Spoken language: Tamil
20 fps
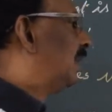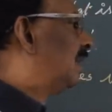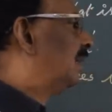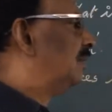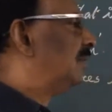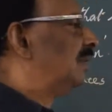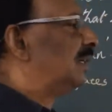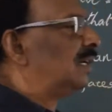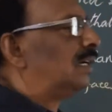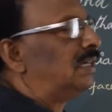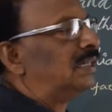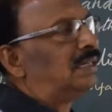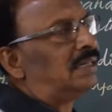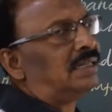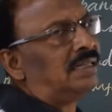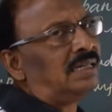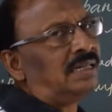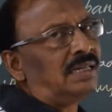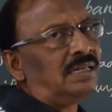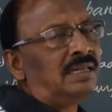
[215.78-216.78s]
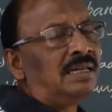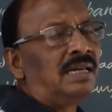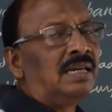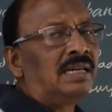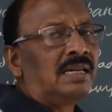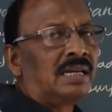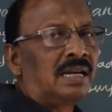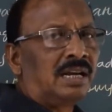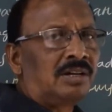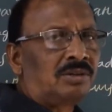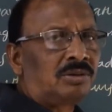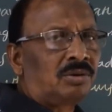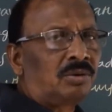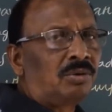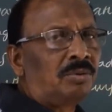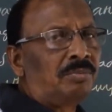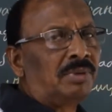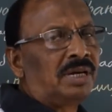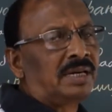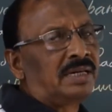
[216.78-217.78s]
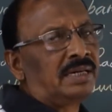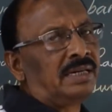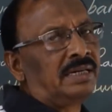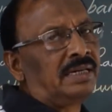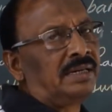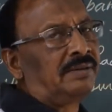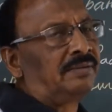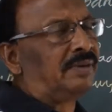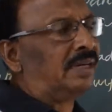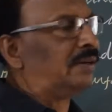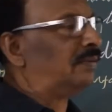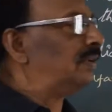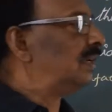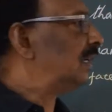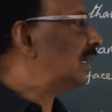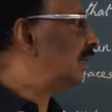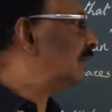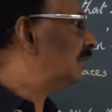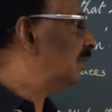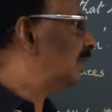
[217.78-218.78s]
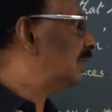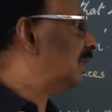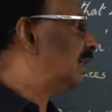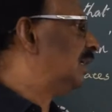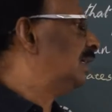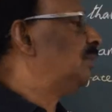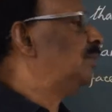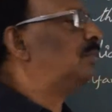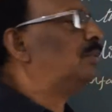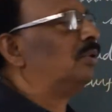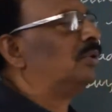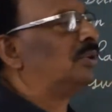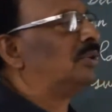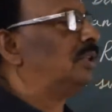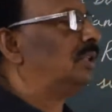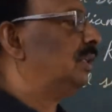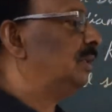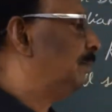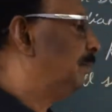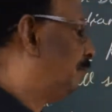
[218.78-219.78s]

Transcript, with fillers: கன்வெர்ட் ஆகிடுது எலக்ட்ரோ மேக்னட்டிக் வேவாக கன்வெர்ட் ஆகி போகுது